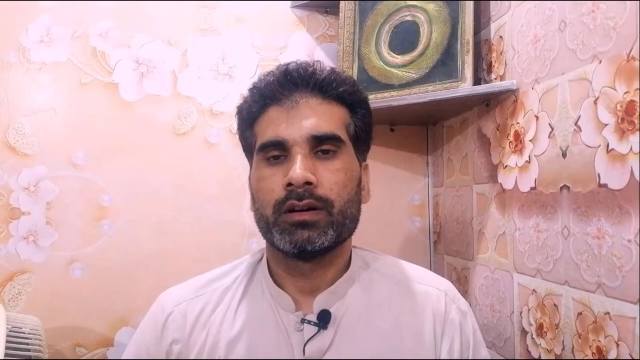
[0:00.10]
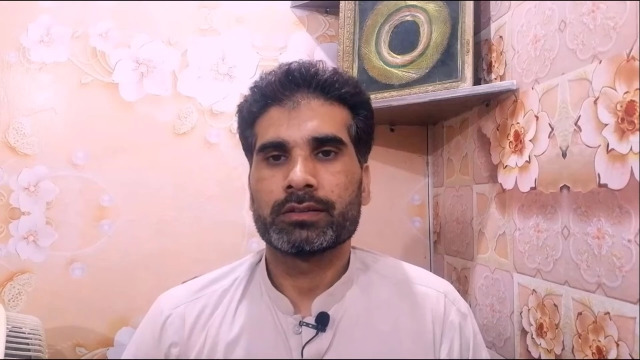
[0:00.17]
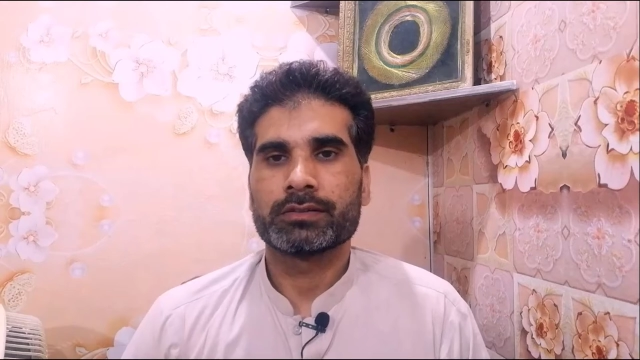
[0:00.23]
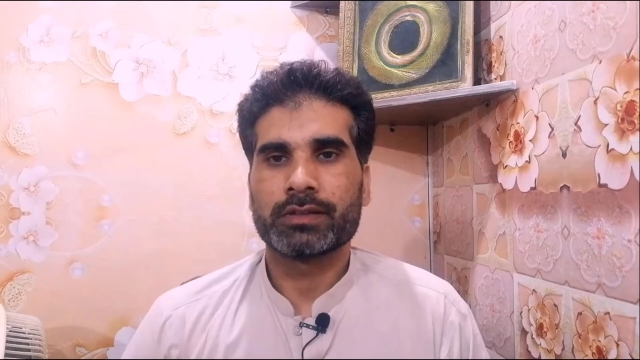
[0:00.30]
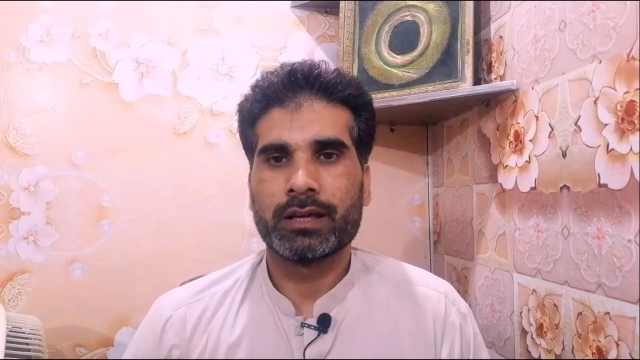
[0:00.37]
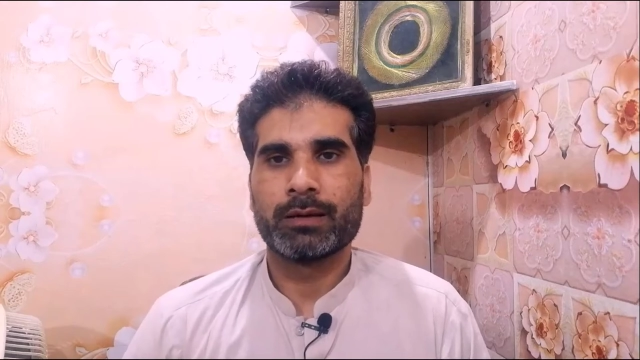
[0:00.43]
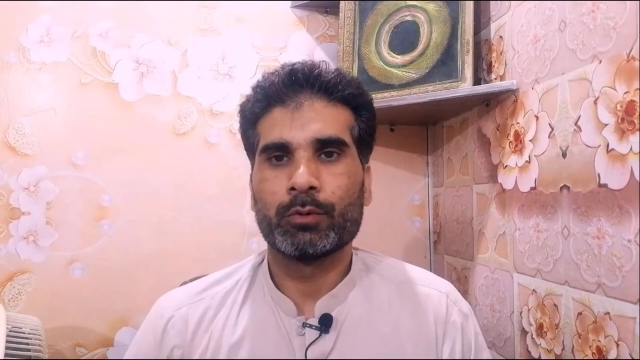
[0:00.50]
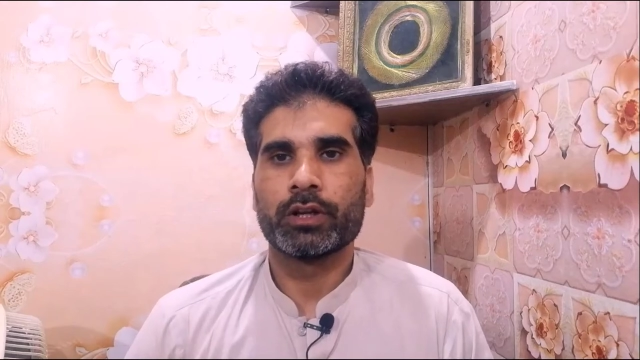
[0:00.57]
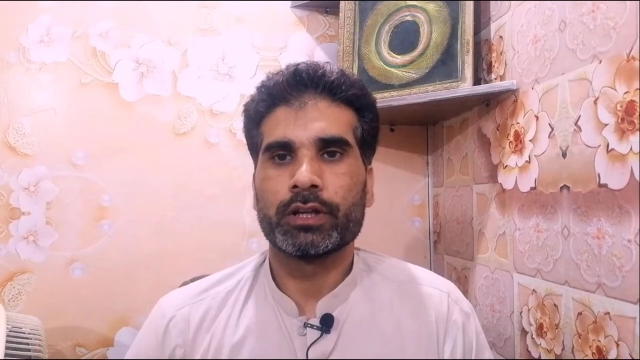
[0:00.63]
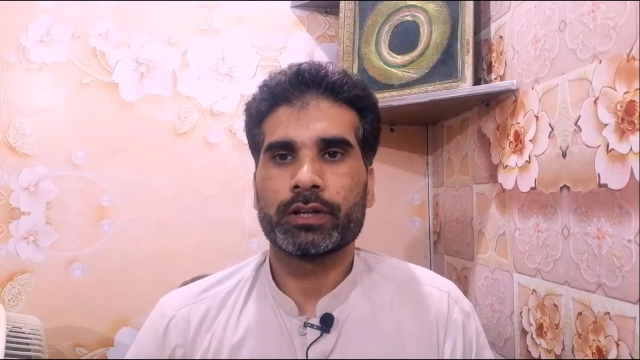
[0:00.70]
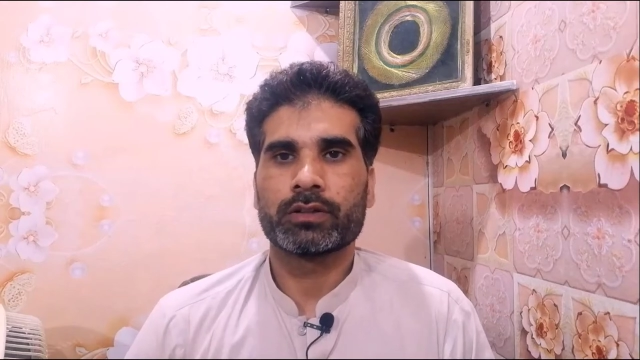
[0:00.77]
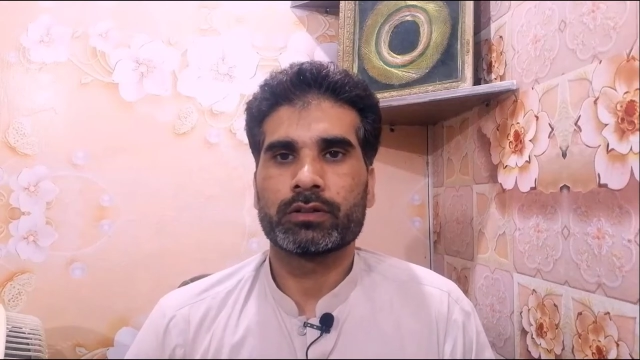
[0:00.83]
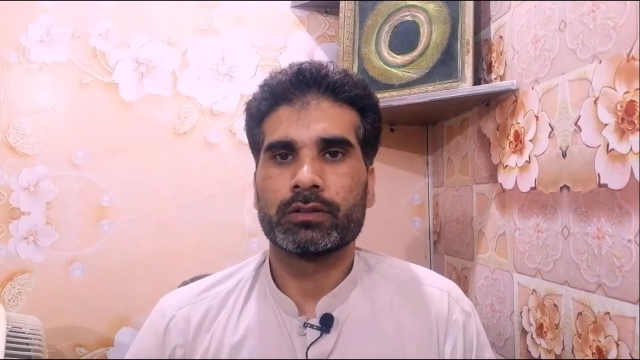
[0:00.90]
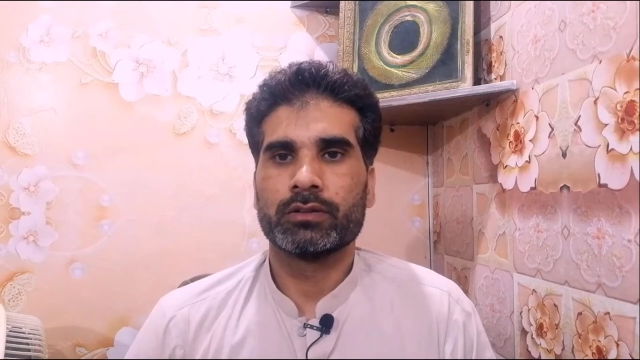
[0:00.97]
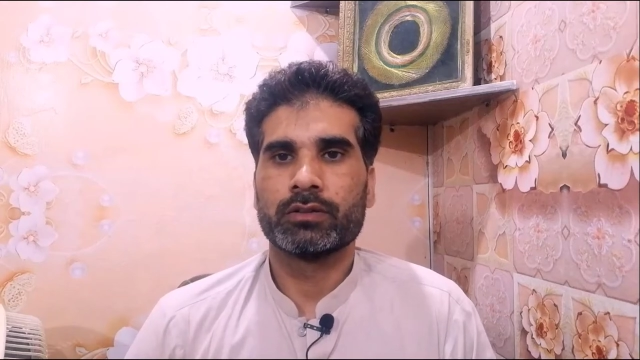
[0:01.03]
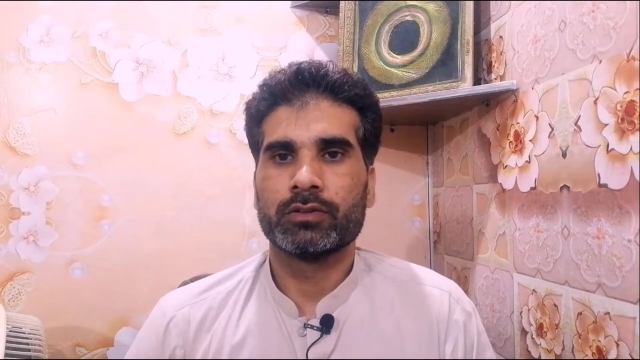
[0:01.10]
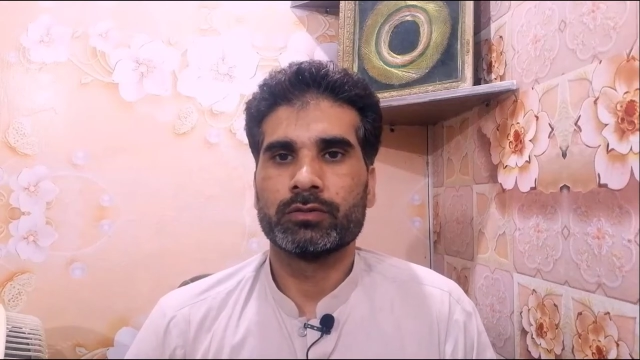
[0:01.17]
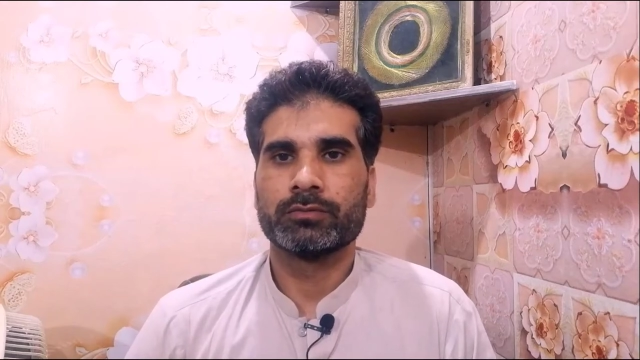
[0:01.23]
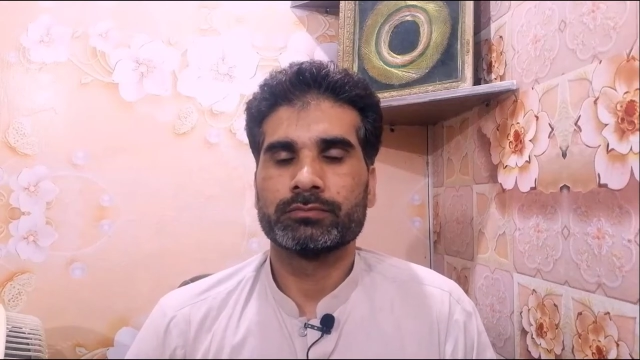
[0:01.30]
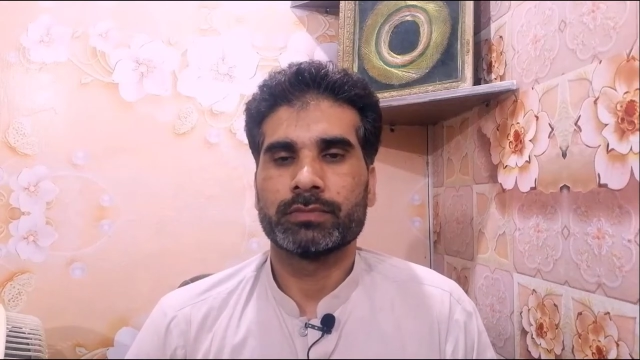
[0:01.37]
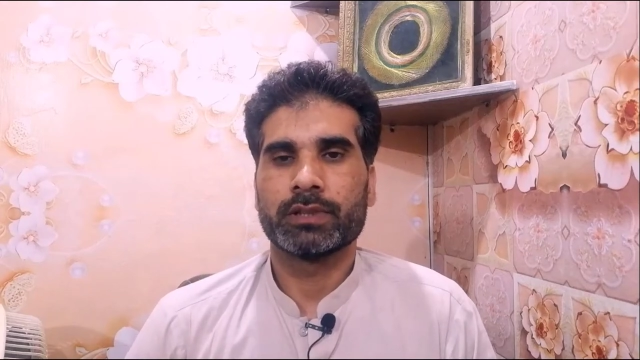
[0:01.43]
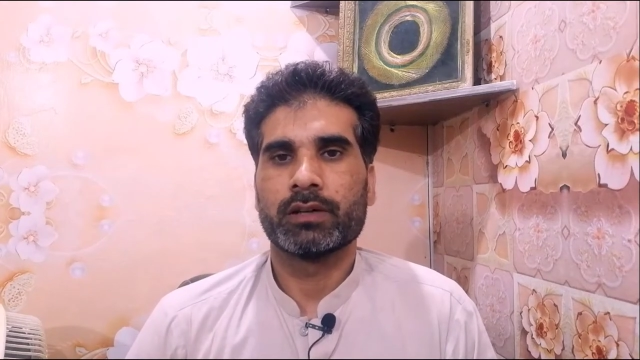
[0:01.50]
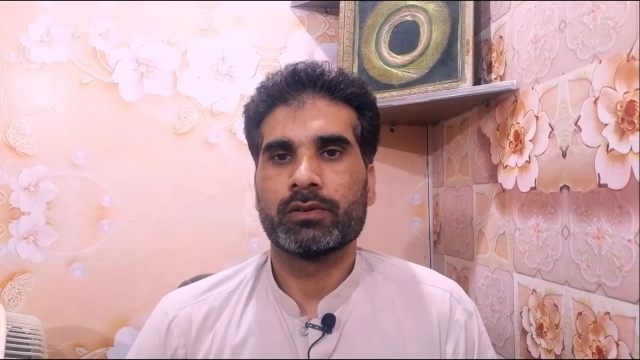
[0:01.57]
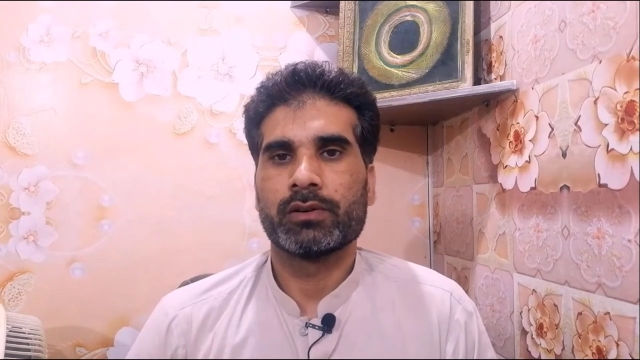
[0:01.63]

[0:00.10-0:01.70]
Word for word: असलकुम मैं